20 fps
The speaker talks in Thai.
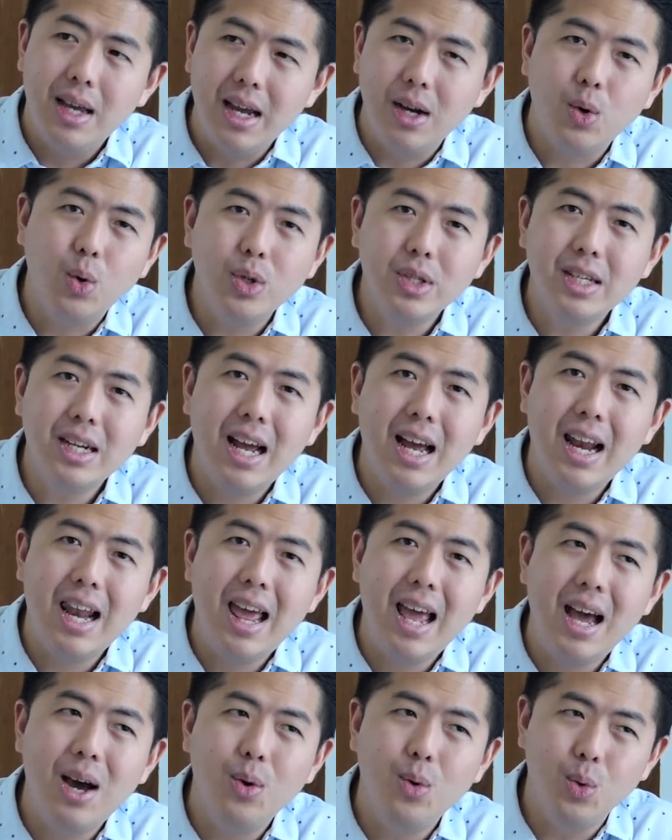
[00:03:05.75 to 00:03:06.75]
เห็นโฆษณา
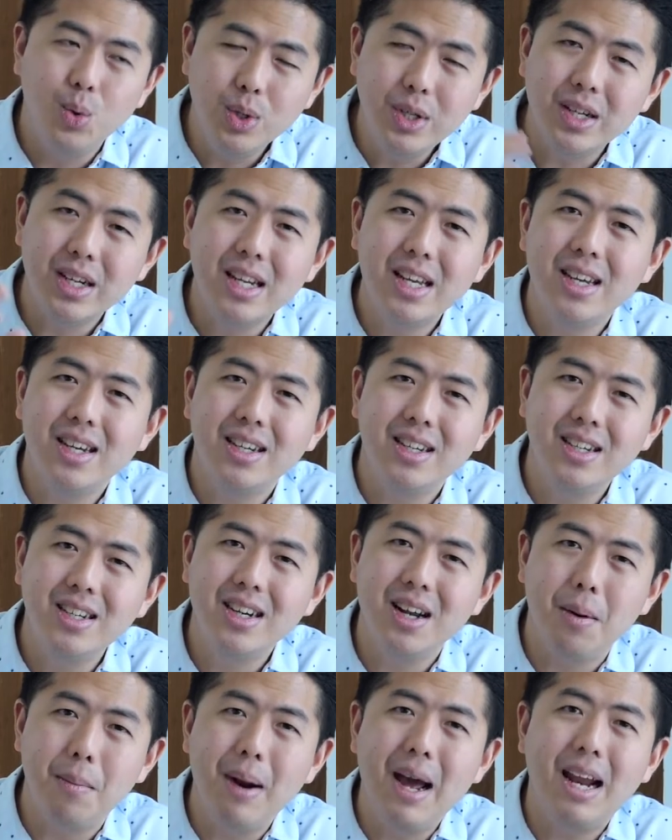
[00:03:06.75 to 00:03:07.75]
แล้วรู้สึกดีขึ้
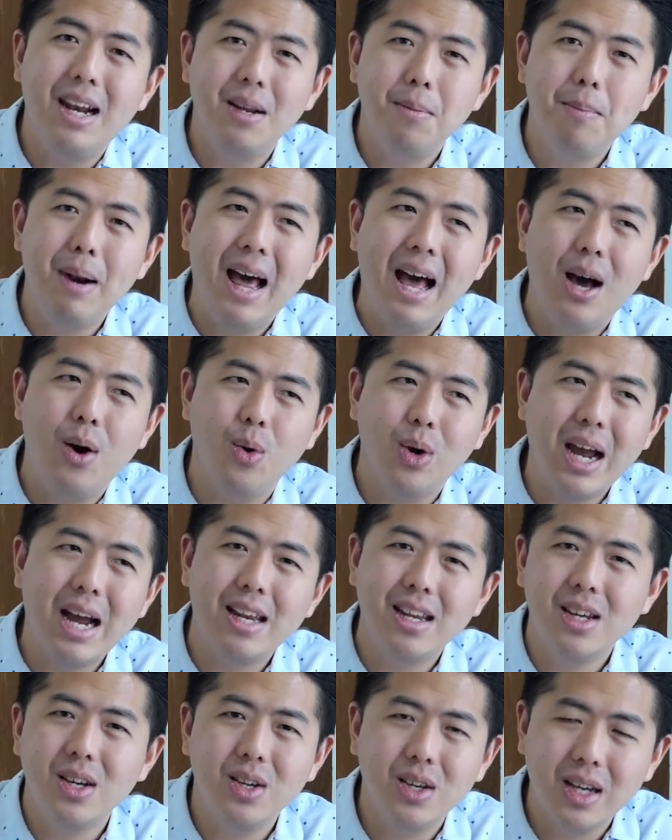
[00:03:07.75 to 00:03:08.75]
นกับแบรนด์หรือเปล่า กา
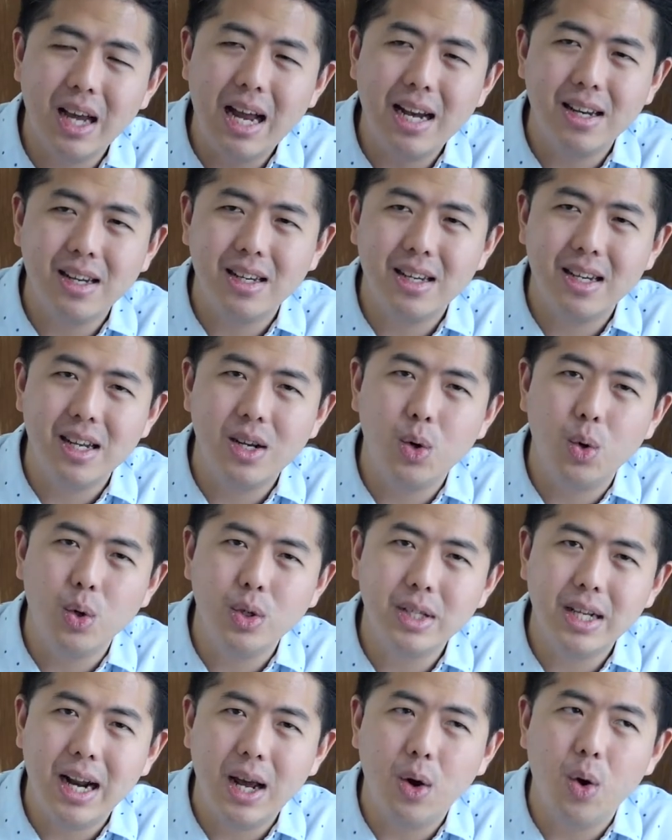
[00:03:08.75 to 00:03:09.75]
รยิงการยิงโฆ
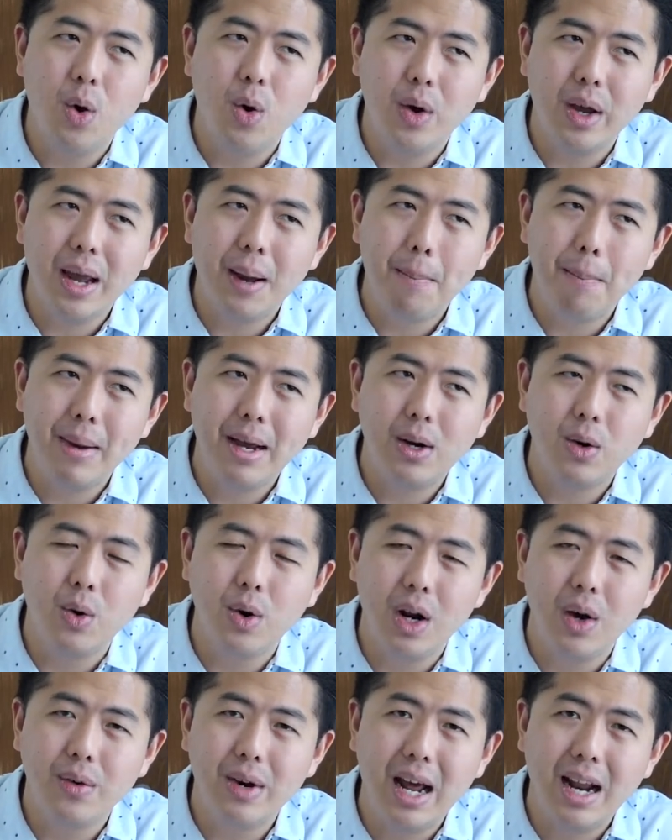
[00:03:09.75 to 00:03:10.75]
ษณาของแคมเปญข
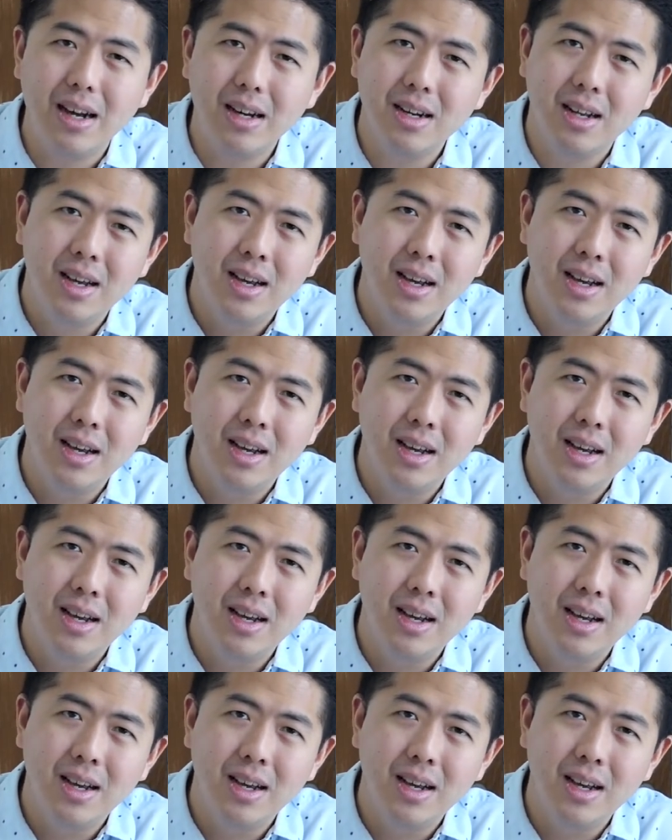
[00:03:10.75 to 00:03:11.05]
องเรานั้น